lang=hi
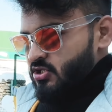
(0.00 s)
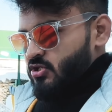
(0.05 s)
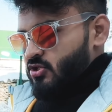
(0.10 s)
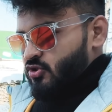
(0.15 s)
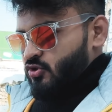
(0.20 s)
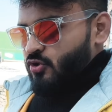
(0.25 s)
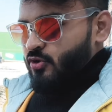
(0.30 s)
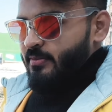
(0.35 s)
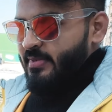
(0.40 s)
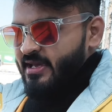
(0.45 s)

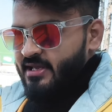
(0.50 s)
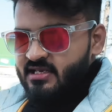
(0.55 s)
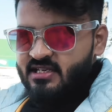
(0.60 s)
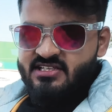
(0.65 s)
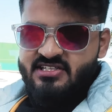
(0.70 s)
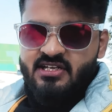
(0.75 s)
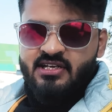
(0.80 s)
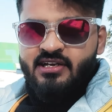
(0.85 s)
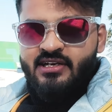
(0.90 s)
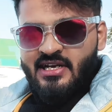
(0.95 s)
तो मैं
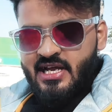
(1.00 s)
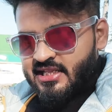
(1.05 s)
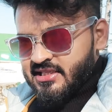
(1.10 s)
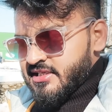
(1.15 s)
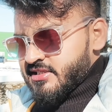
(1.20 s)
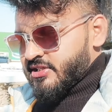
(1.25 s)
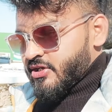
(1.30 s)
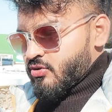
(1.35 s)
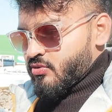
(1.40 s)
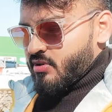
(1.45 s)
नीचे लिंक डाल
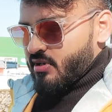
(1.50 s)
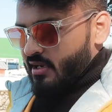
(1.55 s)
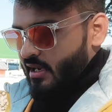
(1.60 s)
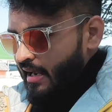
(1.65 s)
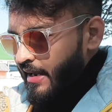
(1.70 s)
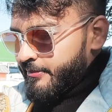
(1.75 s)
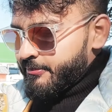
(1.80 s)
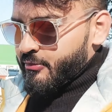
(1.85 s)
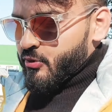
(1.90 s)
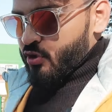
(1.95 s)
देता हूँ
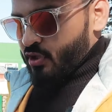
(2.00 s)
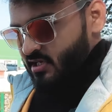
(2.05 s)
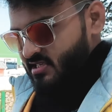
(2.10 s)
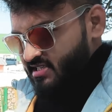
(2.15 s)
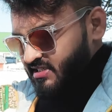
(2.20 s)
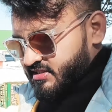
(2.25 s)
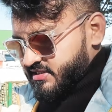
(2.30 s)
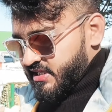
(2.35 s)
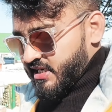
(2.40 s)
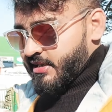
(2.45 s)
आप बुक कर
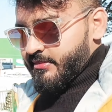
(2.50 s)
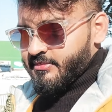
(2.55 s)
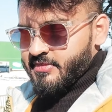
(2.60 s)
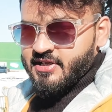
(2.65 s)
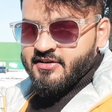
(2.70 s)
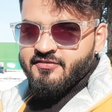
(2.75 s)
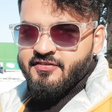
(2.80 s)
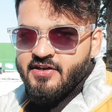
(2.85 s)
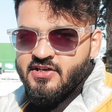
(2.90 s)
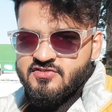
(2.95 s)
सकते हैं
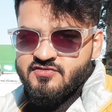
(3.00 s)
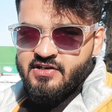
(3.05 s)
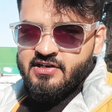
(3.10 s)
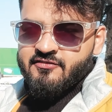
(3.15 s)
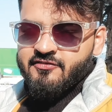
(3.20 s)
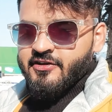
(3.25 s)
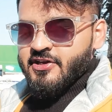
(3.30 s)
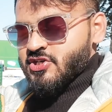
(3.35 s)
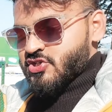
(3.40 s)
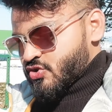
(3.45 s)
हमने फ़ेज़ वन
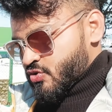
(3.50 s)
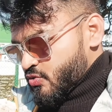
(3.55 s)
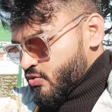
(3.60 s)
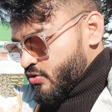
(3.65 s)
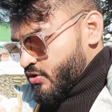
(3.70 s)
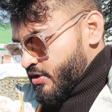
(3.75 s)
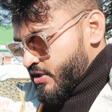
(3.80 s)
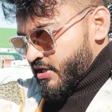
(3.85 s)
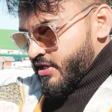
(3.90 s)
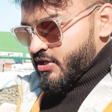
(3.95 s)
फ़ेज़ टू
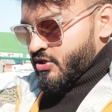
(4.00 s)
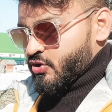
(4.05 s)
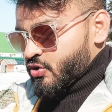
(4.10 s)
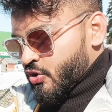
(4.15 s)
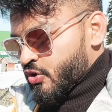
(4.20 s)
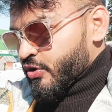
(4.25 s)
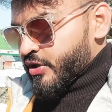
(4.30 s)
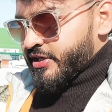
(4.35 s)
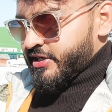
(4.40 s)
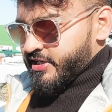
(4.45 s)

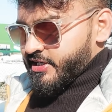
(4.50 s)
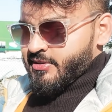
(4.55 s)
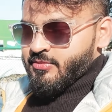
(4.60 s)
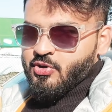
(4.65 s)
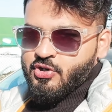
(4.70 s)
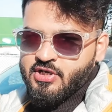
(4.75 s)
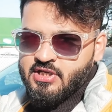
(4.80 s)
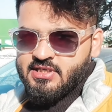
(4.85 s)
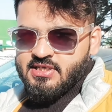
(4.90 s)
दोनों की टिकट बुक कर